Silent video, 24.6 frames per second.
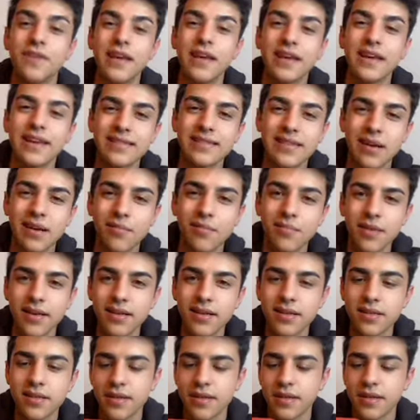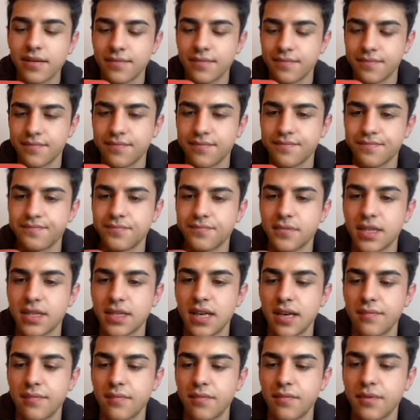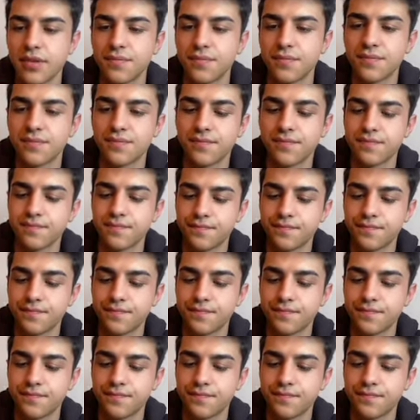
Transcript: Fake hesabından gireyim de kendime bakayım.